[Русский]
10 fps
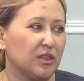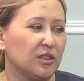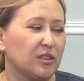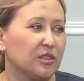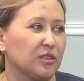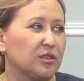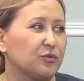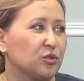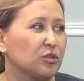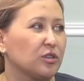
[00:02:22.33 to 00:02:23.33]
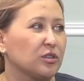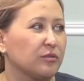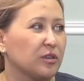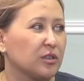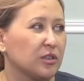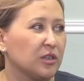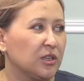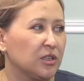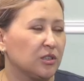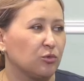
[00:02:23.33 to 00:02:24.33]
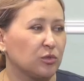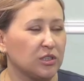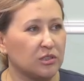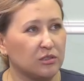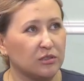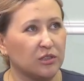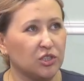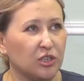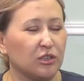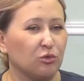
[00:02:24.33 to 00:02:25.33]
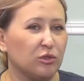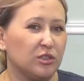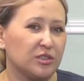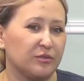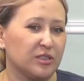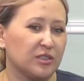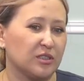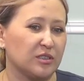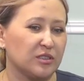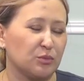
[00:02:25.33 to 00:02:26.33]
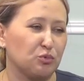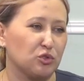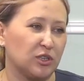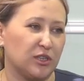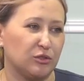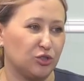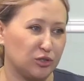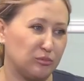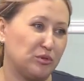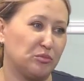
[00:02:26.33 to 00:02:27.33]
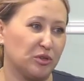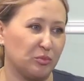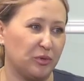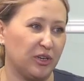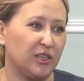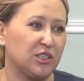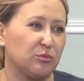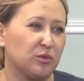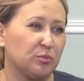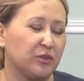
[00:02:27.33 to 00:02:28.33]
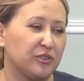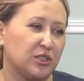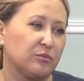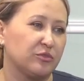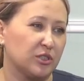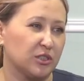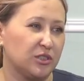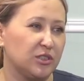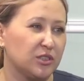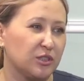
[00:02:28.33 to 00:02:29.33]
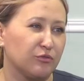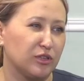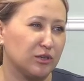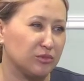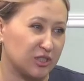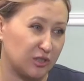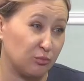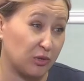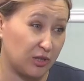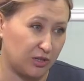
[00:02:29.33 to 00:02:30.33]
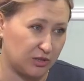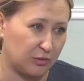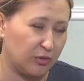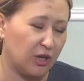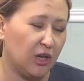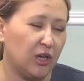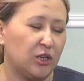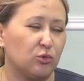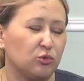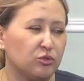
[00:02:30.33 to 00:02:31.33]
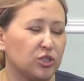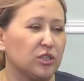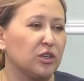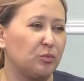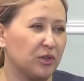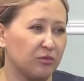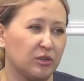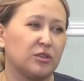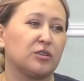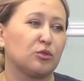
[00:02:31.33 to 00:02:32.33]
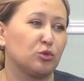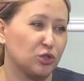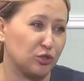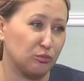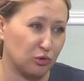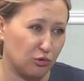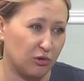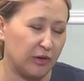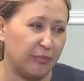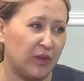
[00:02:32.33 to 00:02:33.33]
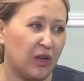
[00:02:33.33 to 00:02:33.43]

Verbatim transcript: яркое, это все-таки, наверное, у нас э, начало года связано с запускающими мероприятиями по всем всероссийским флагманским проектам. И у движения первых их очень много.